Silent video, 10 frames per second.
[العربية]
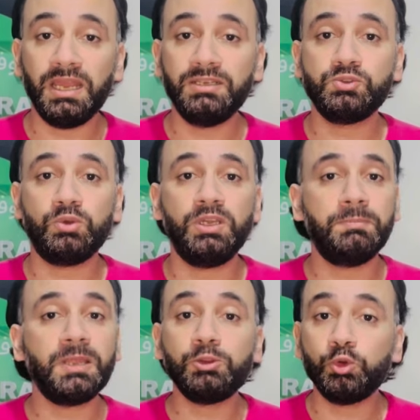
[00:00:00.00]
السوقيه
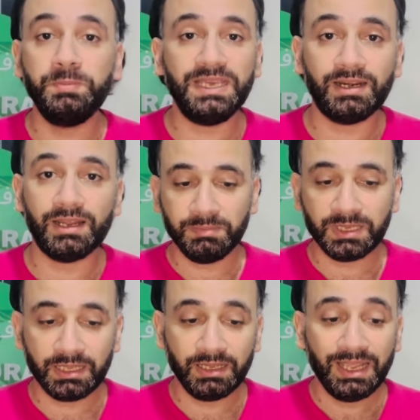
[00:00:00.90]
بتاعته كبيره
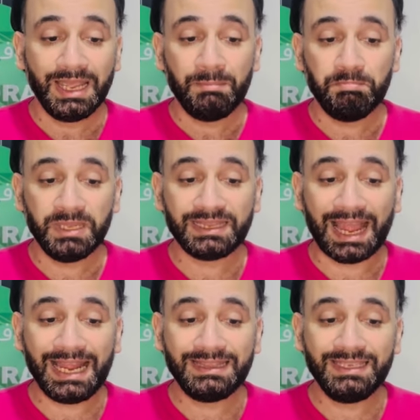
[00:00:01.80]
يمكن
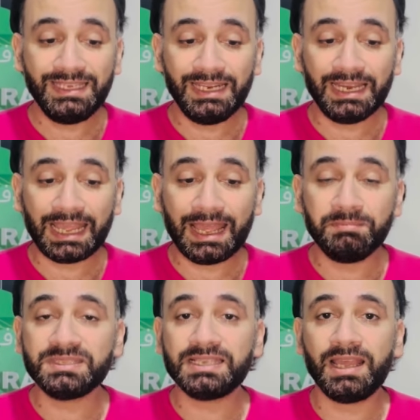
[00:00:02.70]
بتعدي ال